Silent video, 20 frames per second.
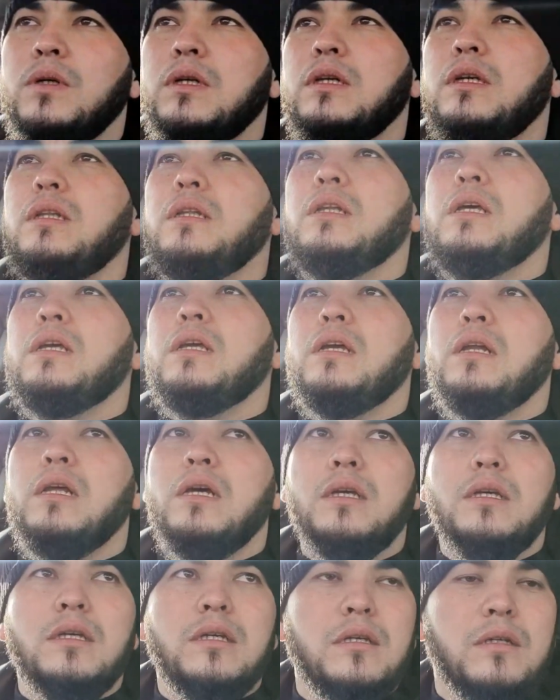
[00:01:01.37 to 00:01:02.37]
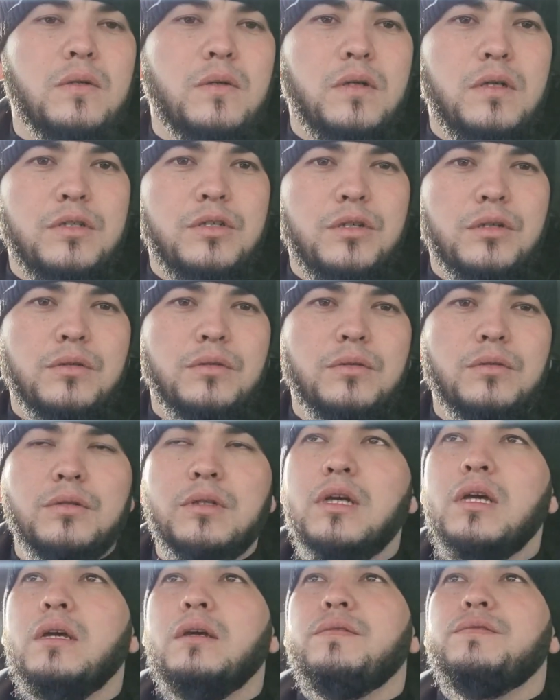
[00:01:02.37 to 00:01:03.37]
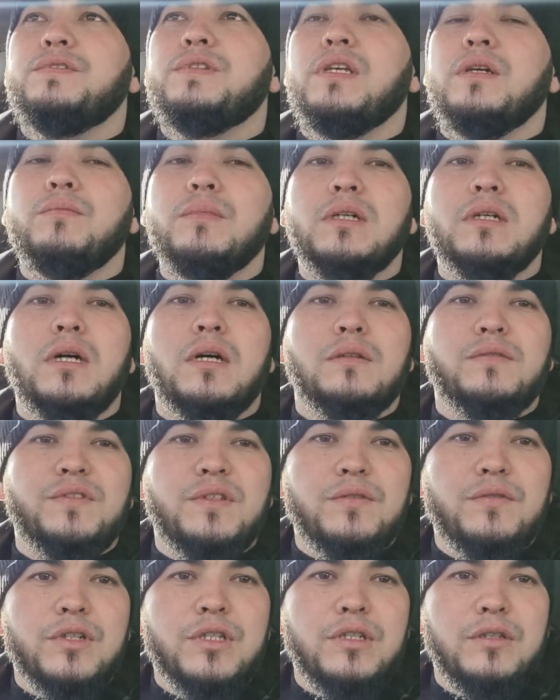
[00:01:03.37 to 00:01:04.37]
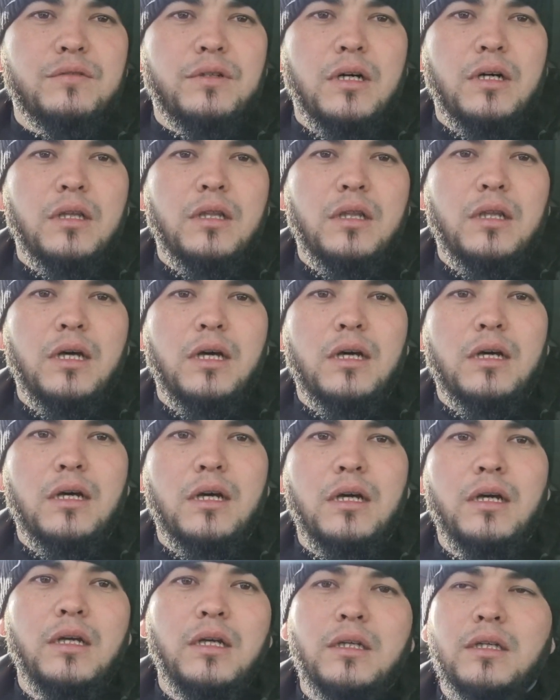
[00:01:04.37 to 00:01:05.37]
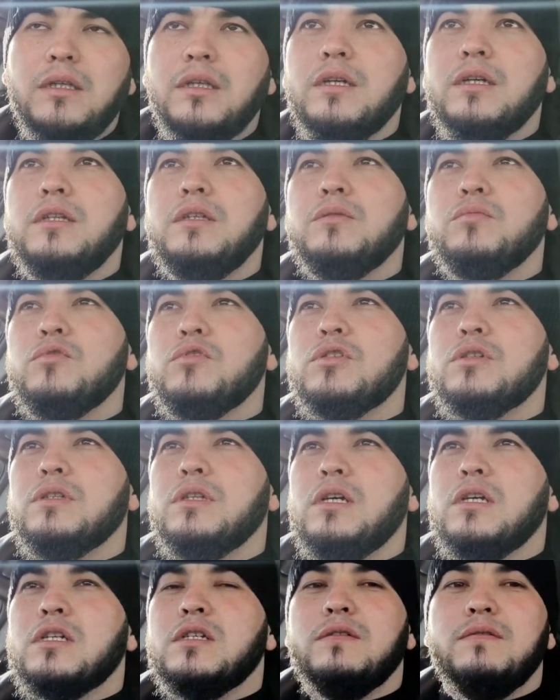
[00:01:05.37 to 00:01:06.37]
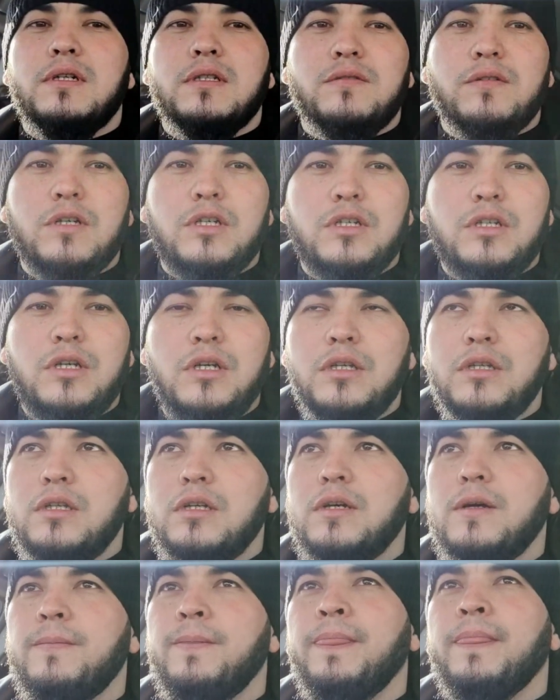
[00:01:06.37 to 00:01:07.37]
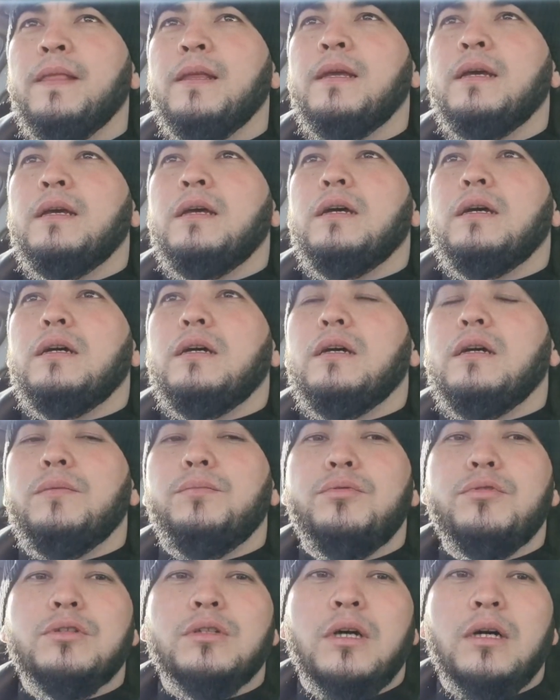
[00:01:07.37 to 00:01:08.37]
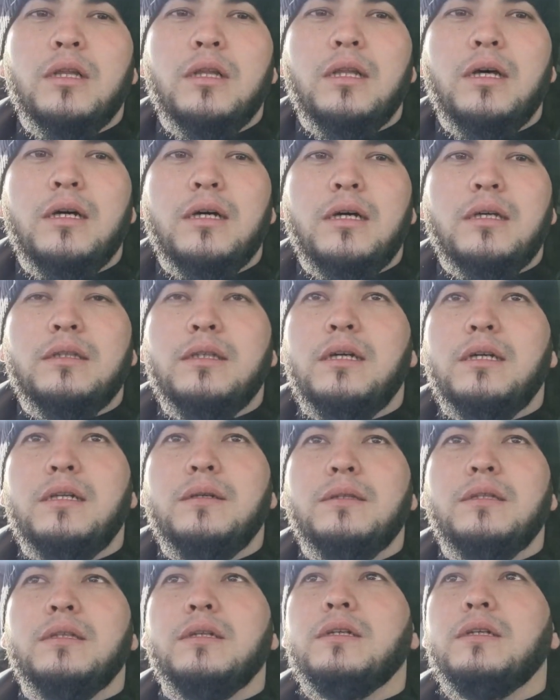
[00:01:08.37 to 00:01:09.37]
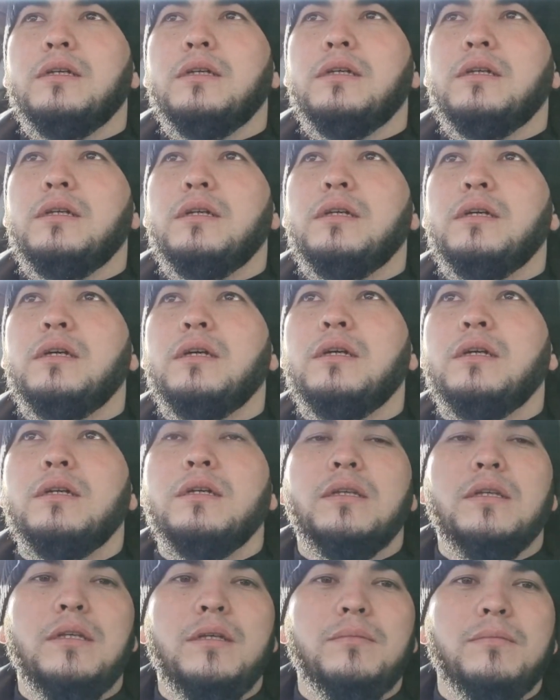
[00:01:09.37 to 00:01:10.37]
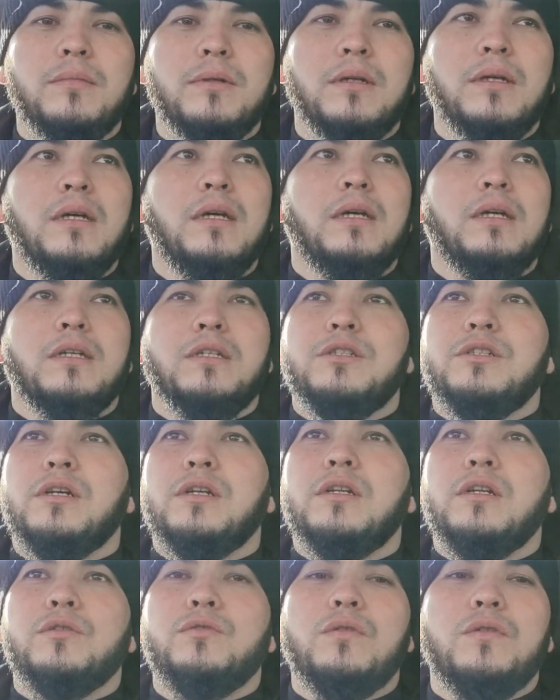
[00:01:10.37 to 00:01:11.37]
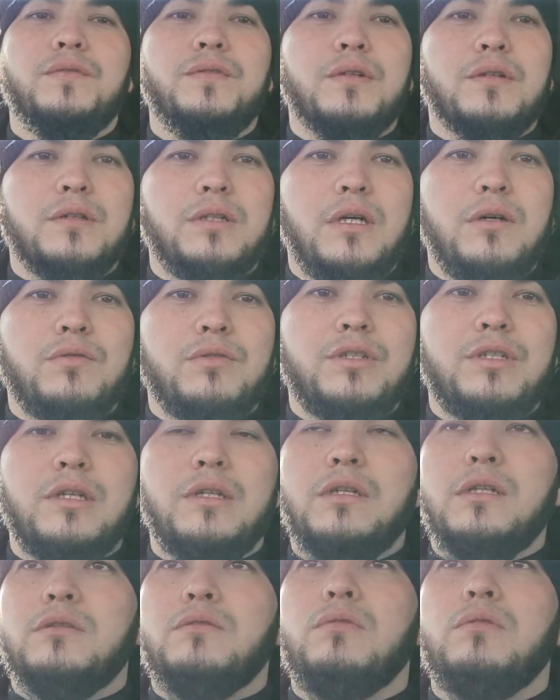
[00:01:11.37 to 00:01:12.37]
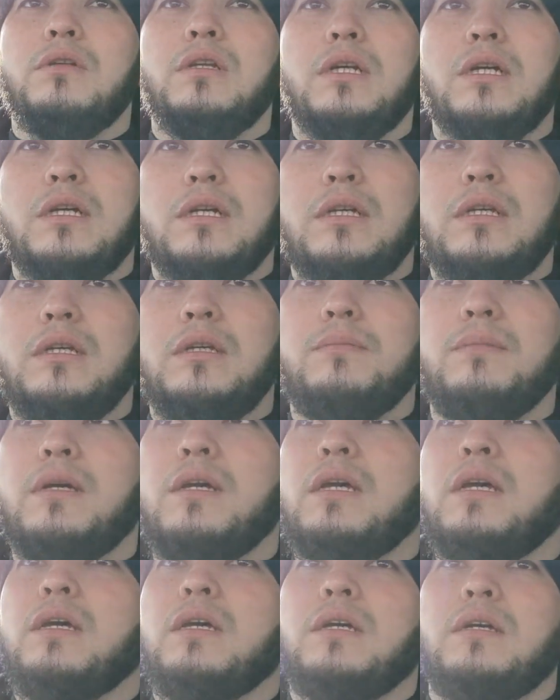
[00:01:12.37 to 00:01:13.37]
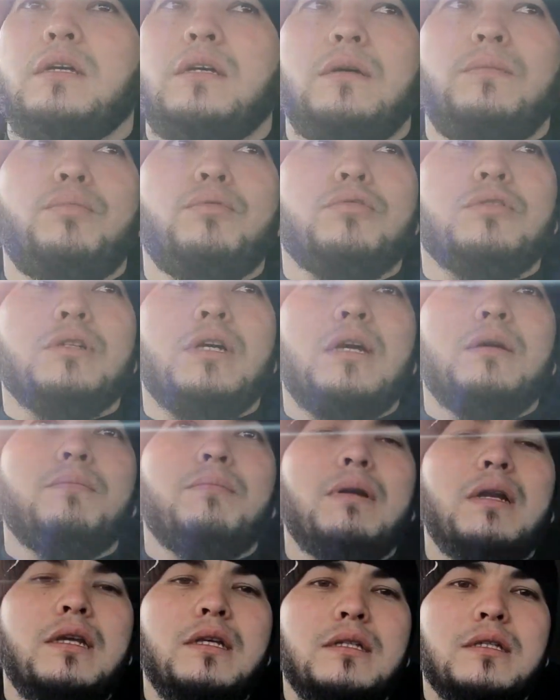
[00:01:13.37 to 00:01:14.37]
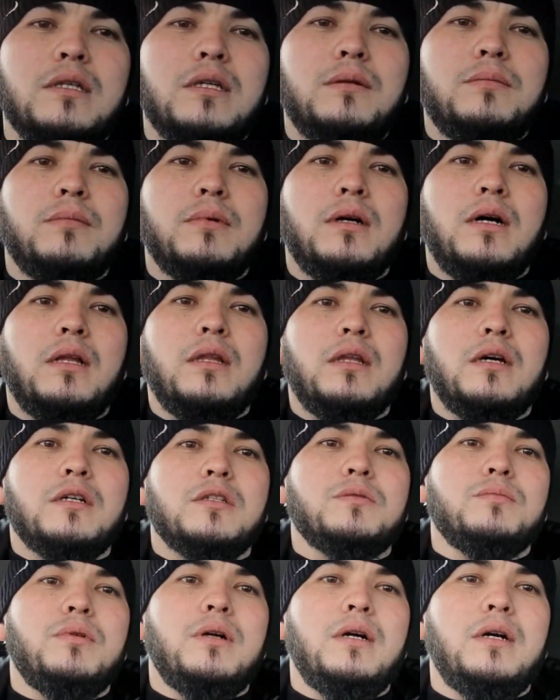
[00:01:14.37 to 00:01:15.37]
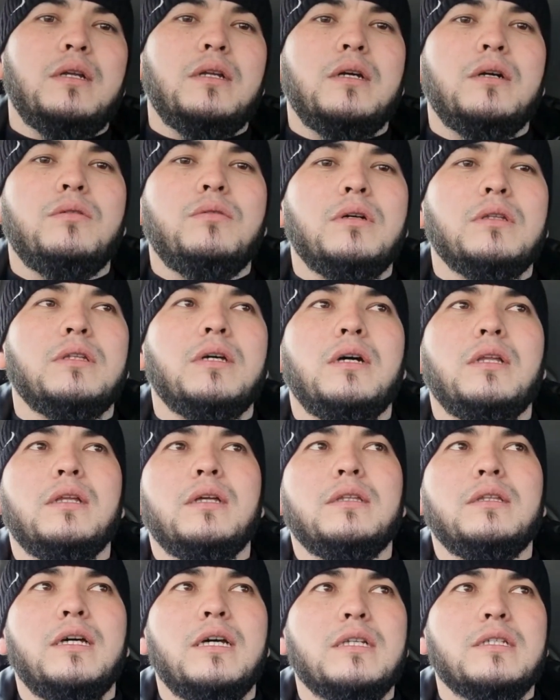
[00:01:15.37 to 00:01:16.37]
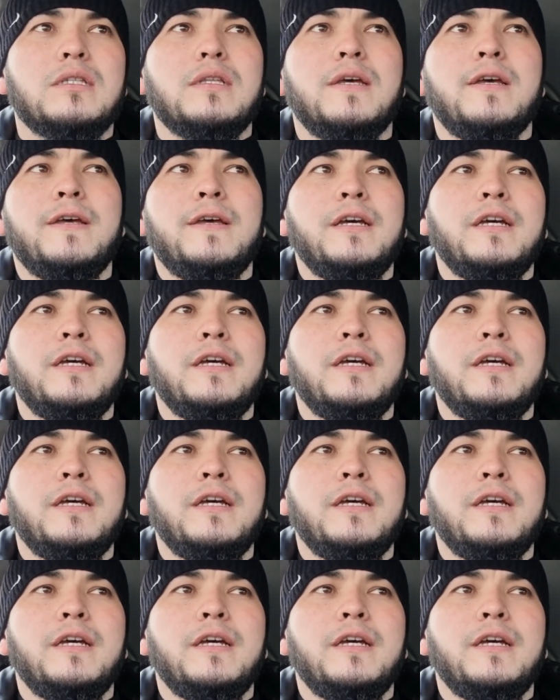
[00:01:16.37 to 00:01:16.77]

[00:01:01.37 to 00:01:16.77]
ва инна илейхи раджиун». Все мы от Всевышнего Аллаха и к Нему же наше возвращение. Э, пусть Аллах одарит э, им джаннатуль фирдаус, джаннатуль наим. Э, пускай близким Аллах Субханаху Ва Таала даст